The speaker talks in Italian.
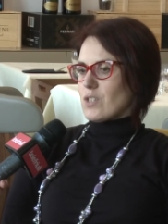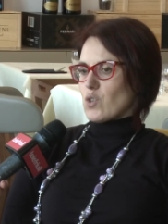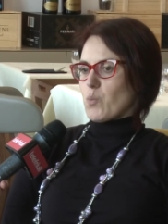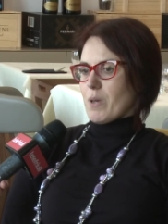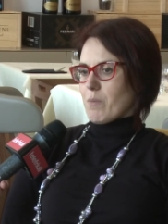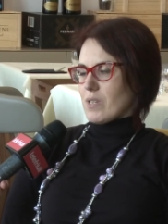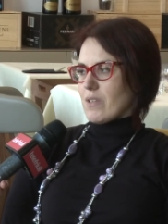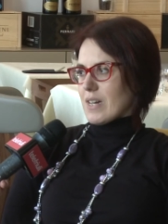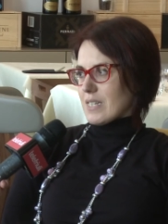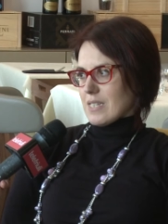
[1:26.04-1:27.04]
ci occupiamo parliamo di
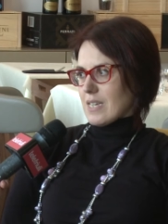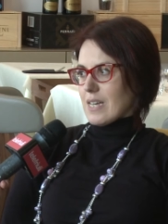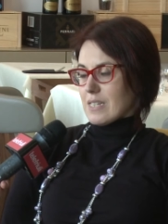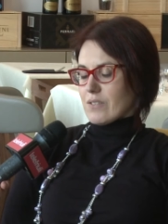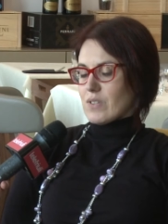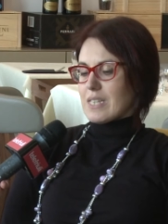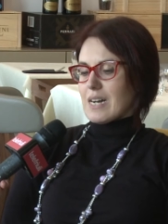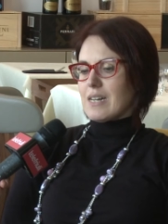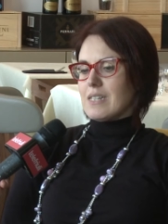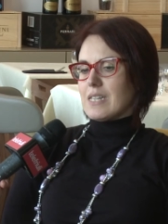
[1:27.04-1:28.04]
diverse
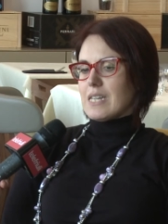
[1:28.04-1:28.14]
attività